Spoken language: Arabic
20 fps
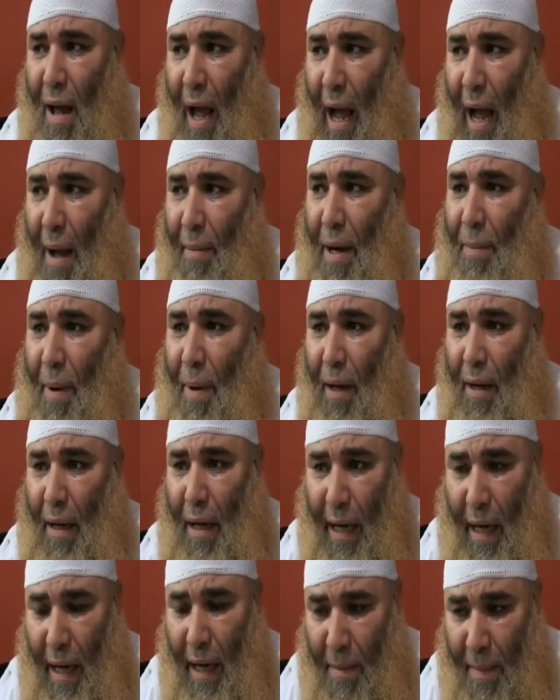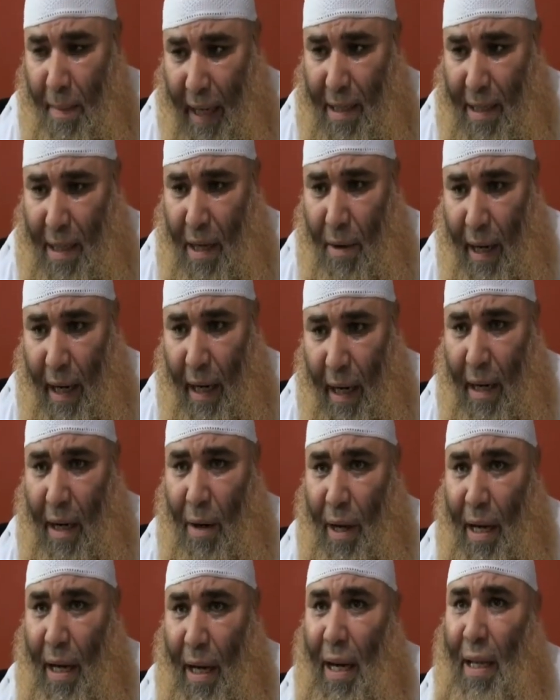عمل بعض اللجان المركزيه واللجان
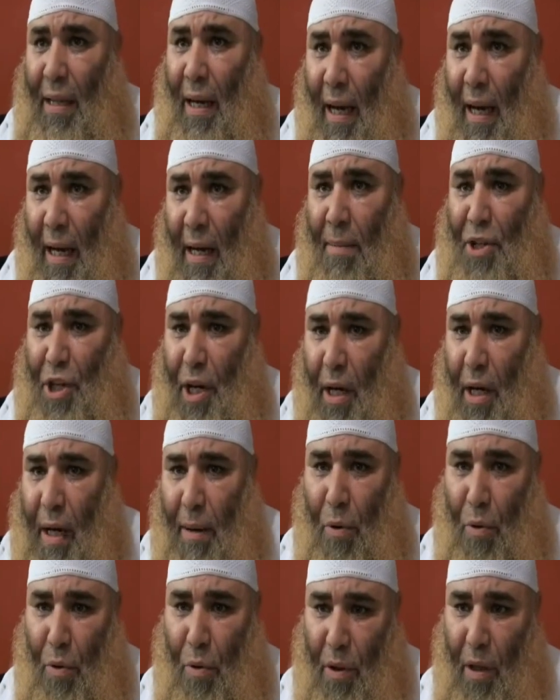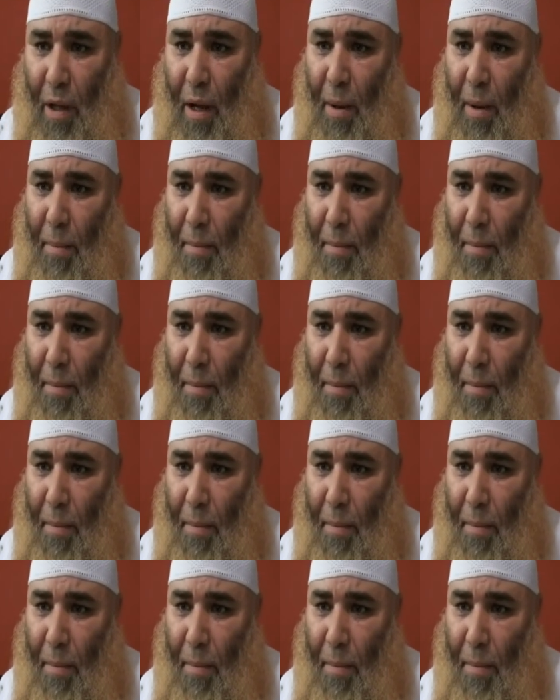النوعيه ان احنا نعالج المشاكل اللي موجوده